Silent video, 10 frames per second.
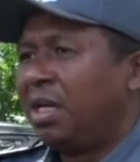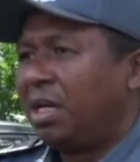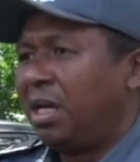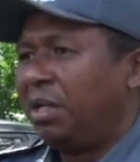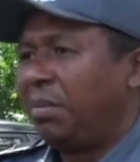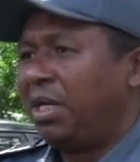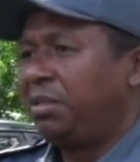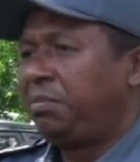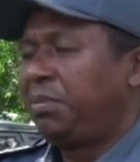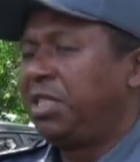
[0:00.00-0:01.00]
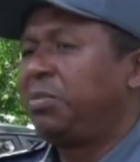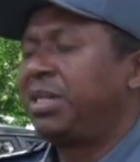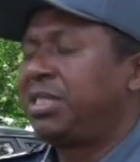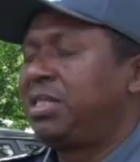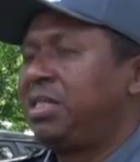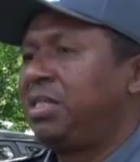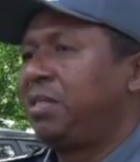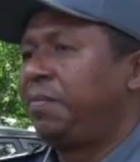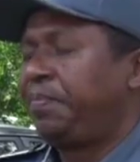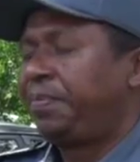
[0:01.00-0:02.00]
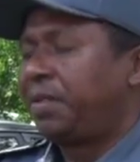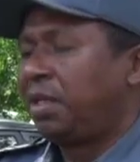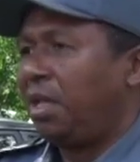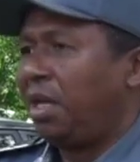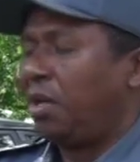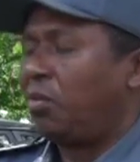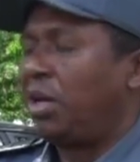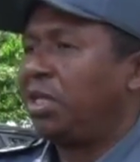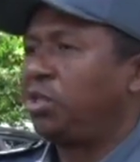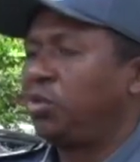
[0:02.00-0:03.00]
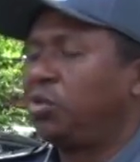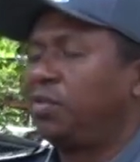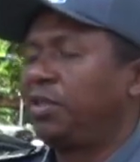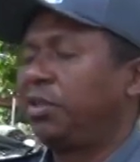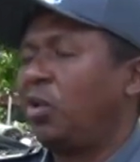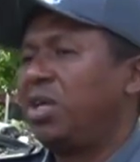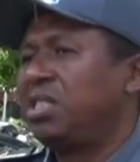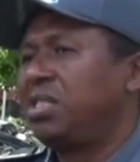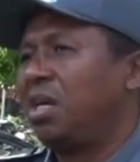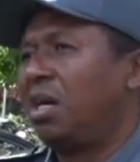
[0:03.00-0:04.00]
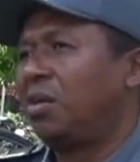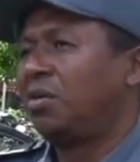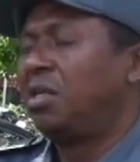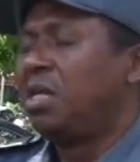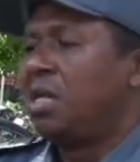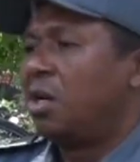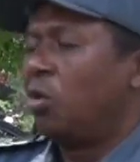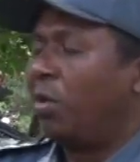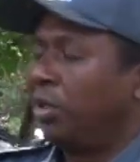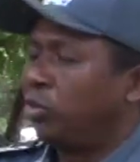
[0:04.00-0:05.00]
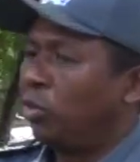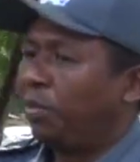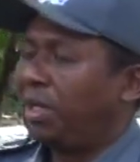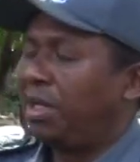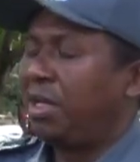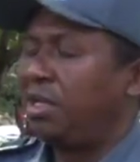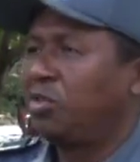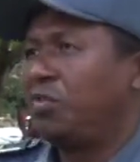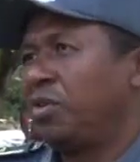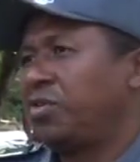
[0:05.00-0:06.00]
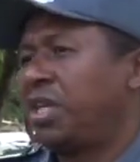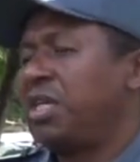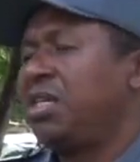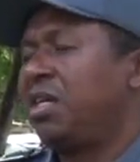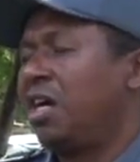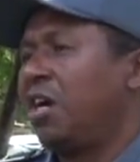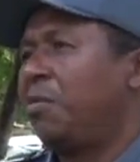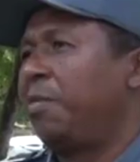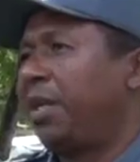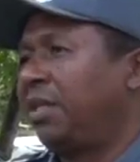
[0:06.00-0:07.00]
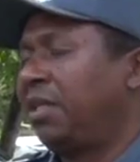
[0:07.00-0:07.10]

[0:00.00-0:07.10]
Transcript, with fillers: É, mas mesmo assim, é, com a chuva torrencial, uma dupla resolveu sair em campo para